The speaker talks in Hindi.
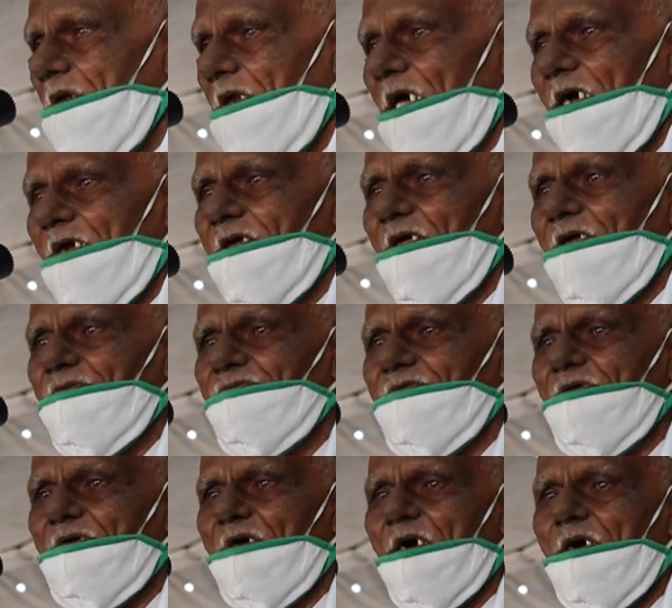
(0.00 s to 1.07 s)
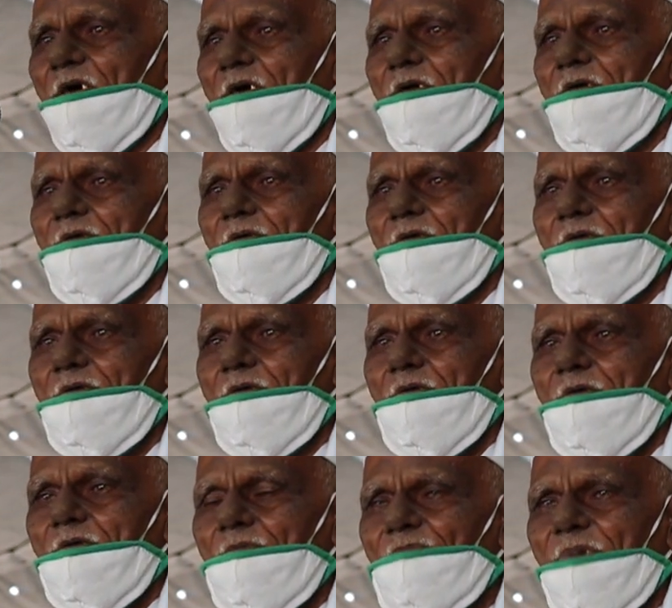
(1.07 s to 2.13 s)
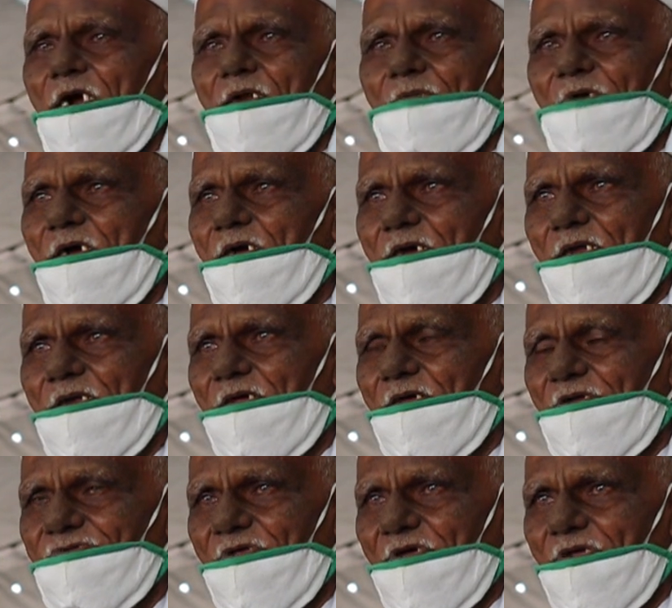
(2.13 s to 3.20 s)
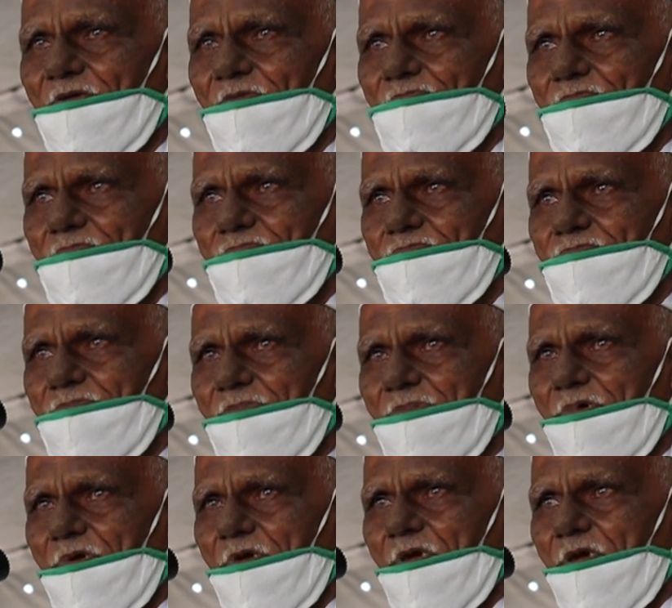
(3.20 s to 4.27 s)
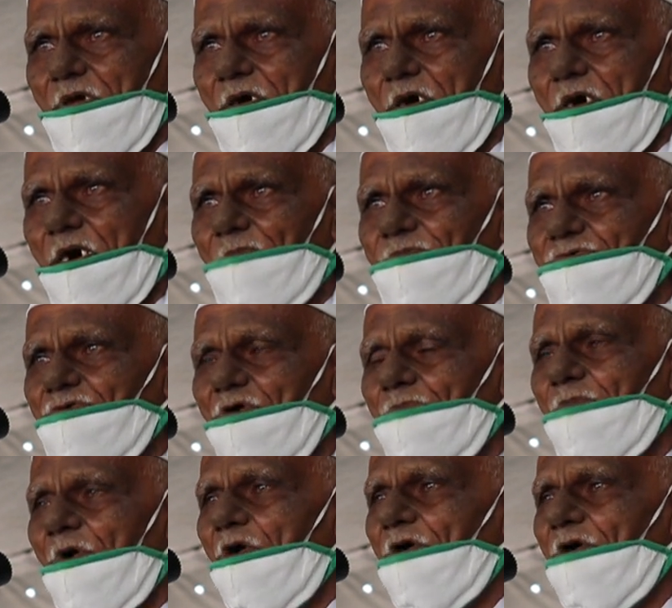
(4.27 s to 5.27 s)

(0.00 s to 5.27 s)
राकेश जी का बाल कर सके अब जो